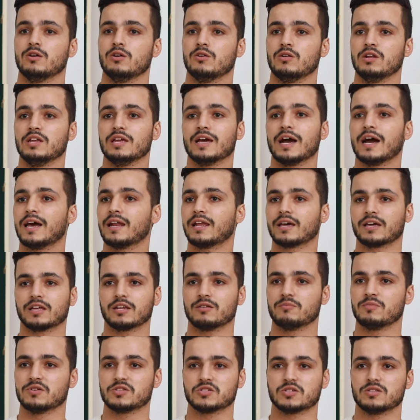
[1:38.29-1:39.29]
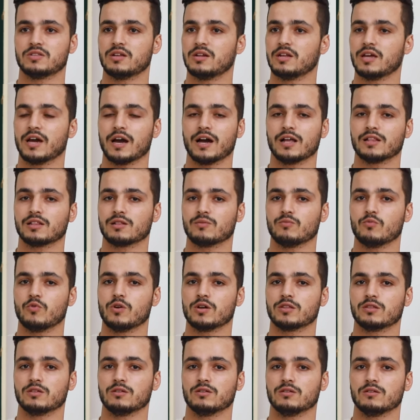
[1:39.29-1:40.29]
اللي هي حاله غريبه جدا اللي حاله
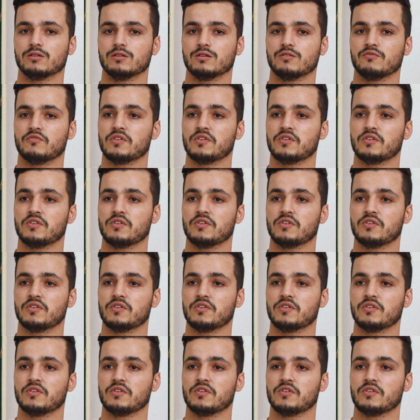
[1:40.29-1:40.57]
المواطن آه،